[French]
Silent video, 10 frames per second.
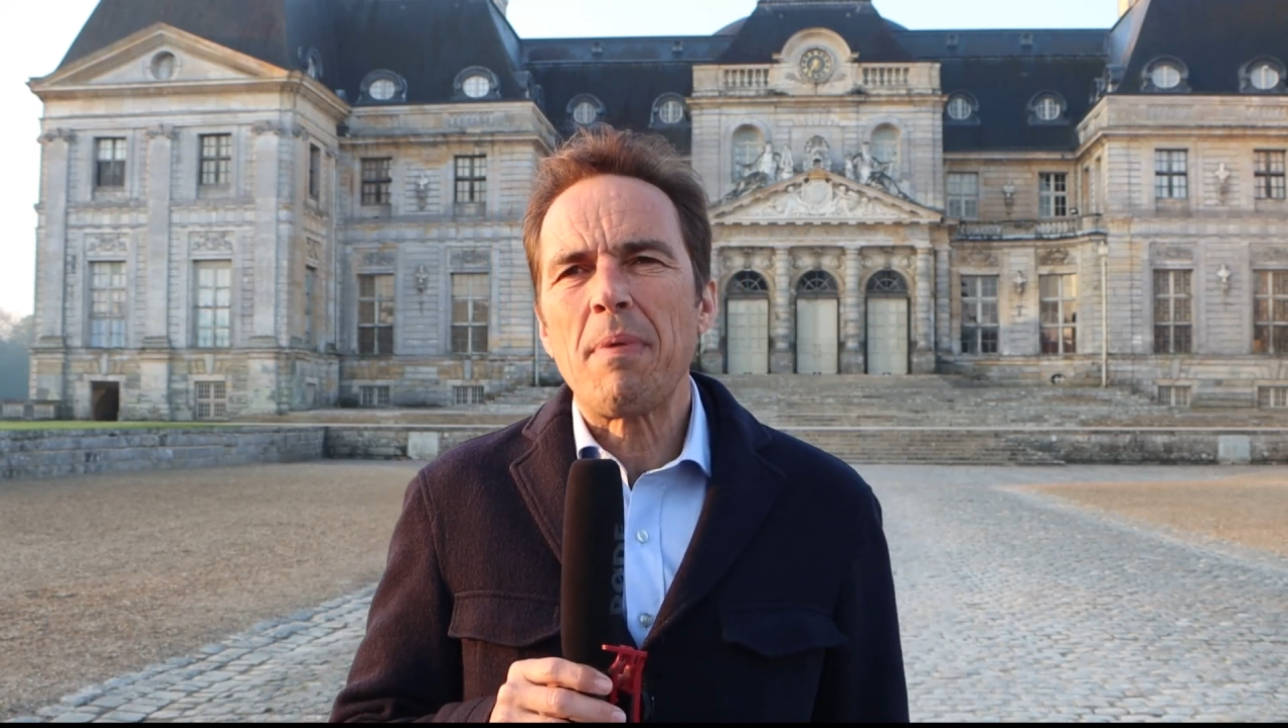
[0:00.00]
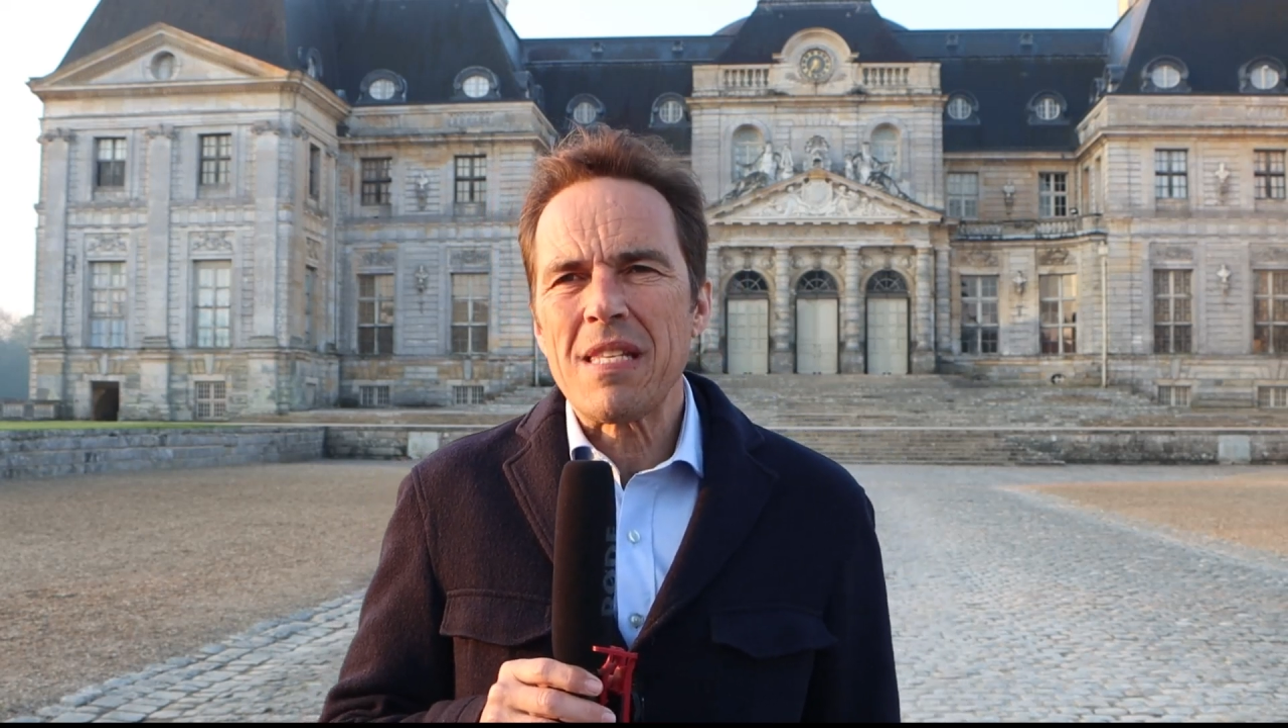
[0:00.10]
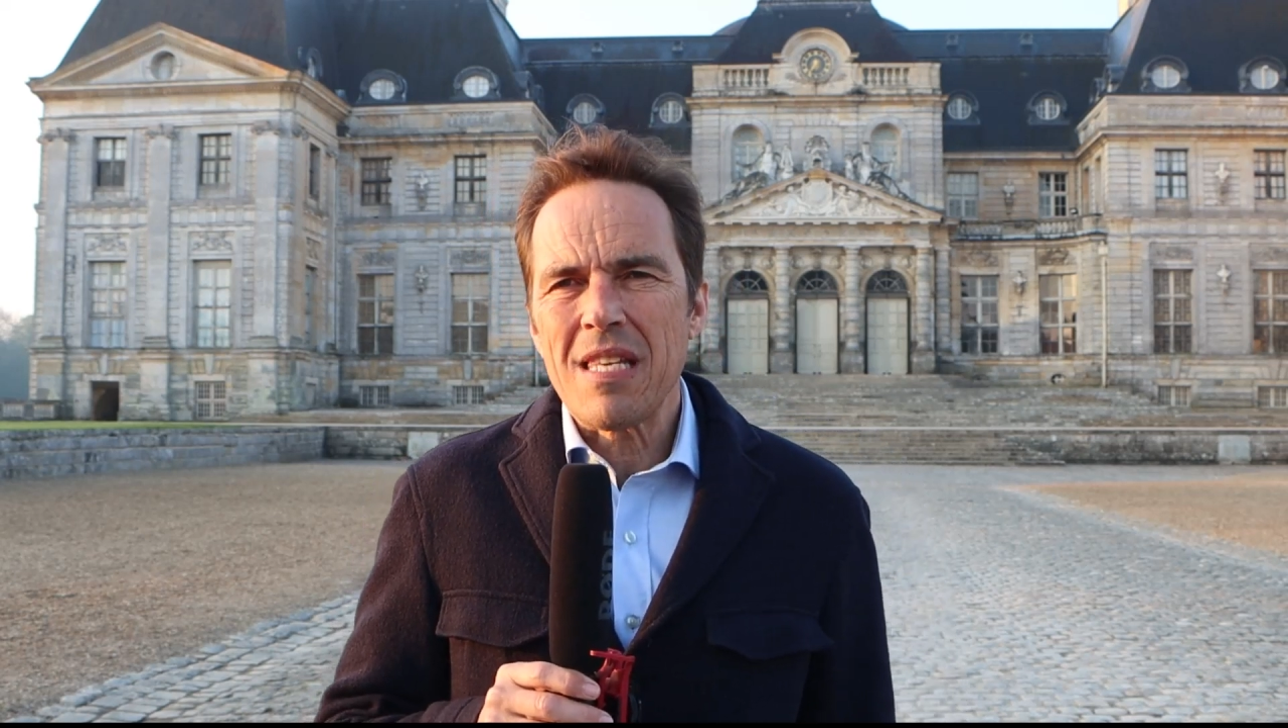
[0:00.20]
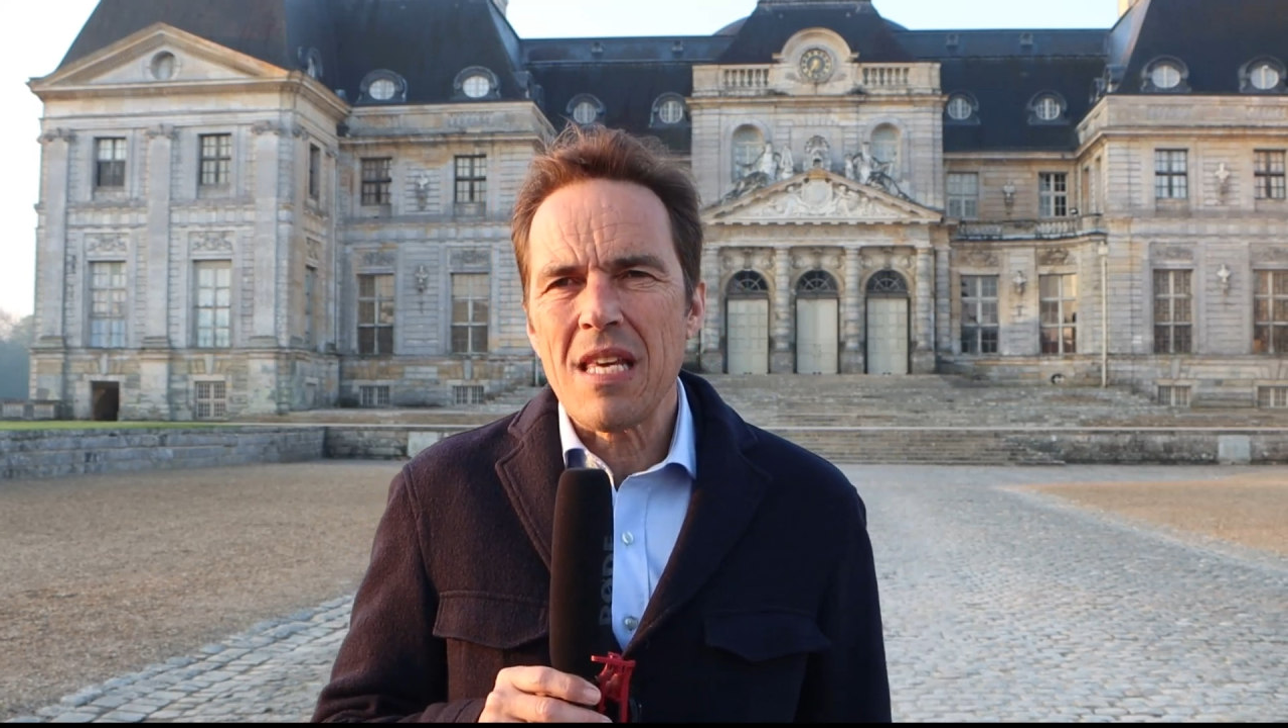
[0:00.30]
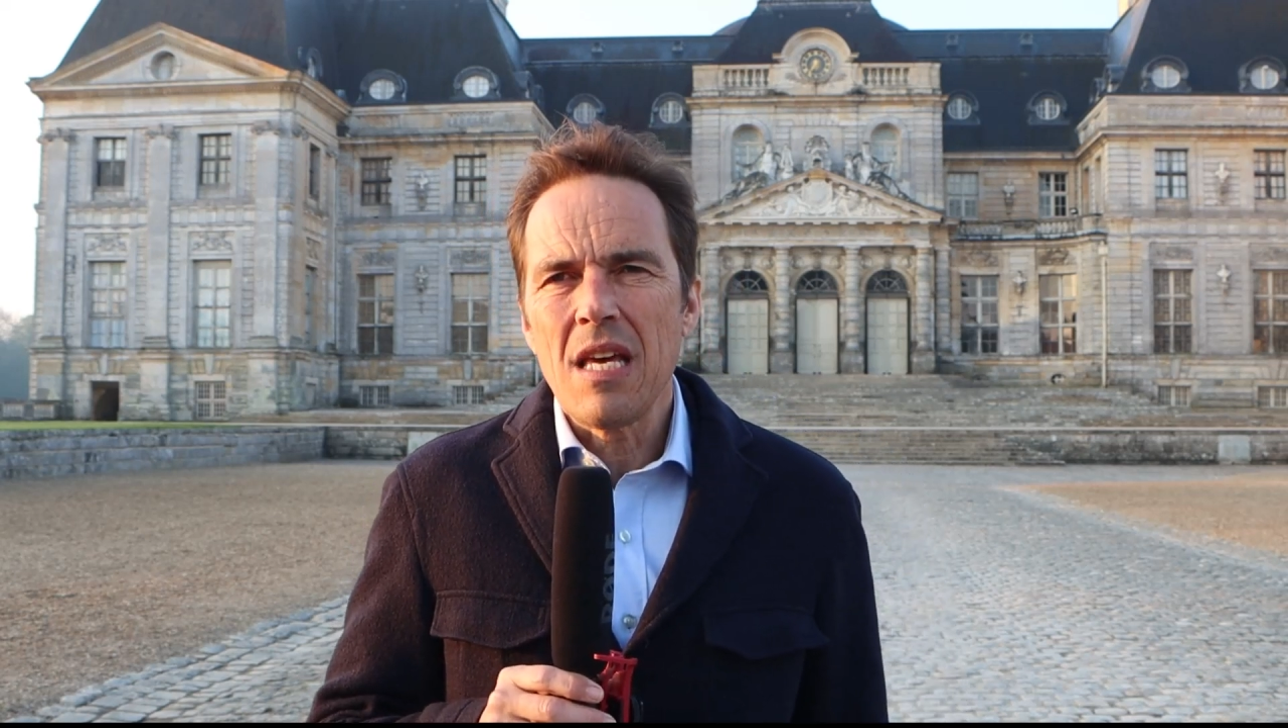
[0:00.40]

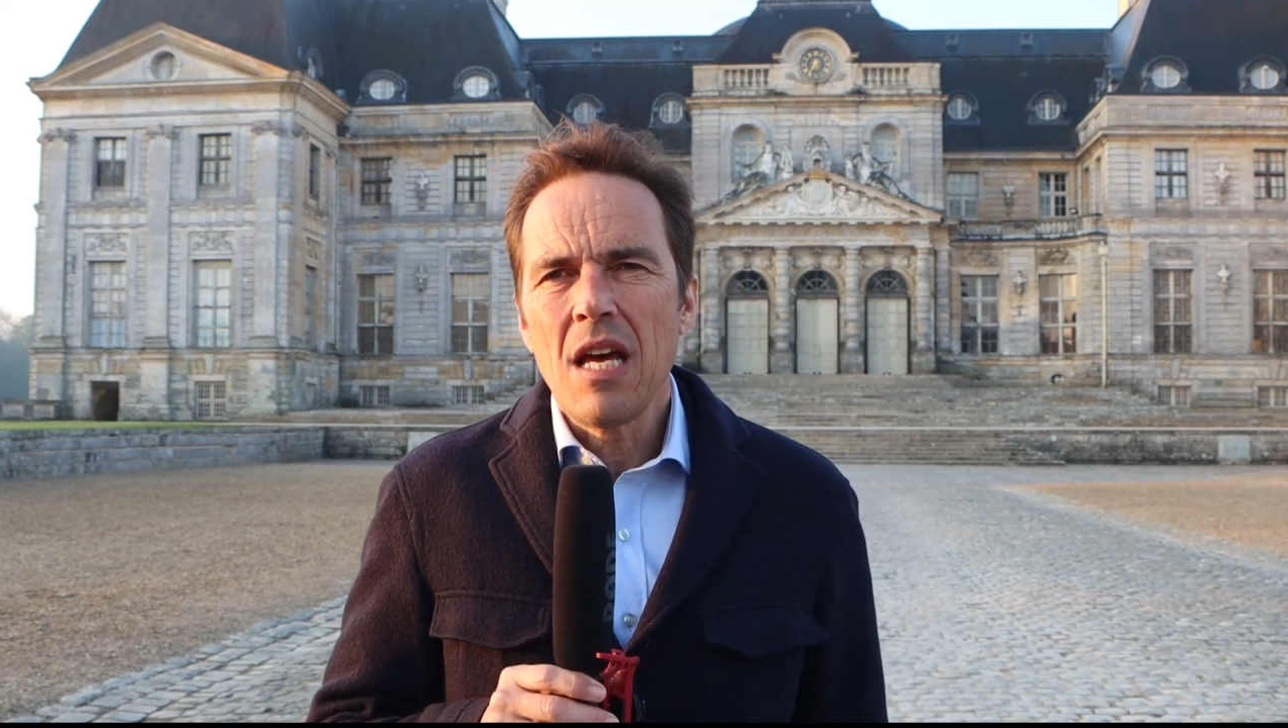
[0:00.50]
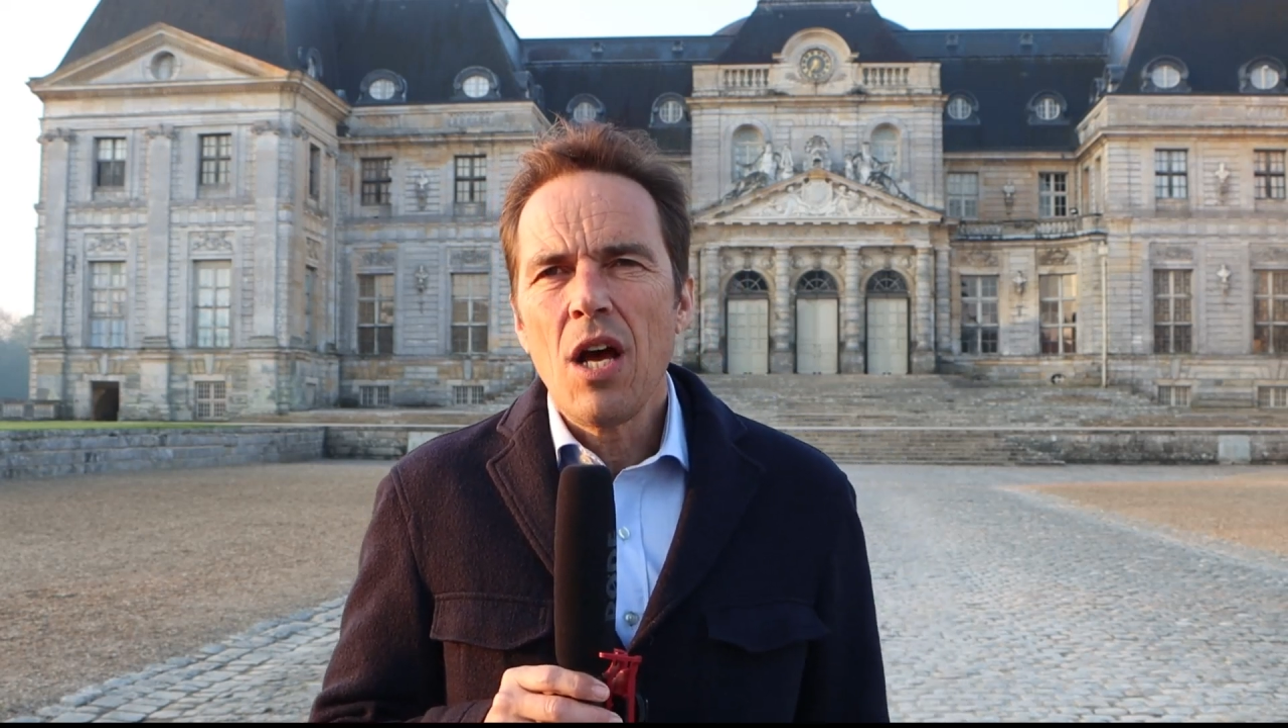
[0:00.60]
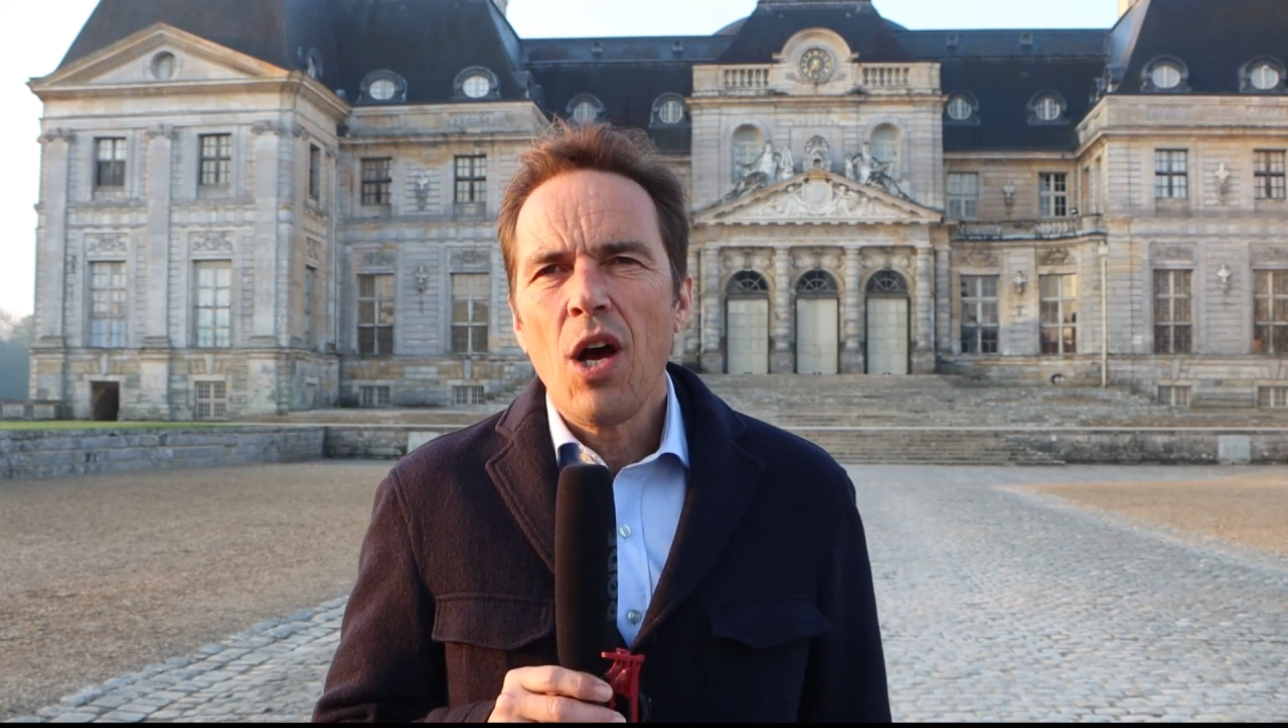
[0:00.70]
passé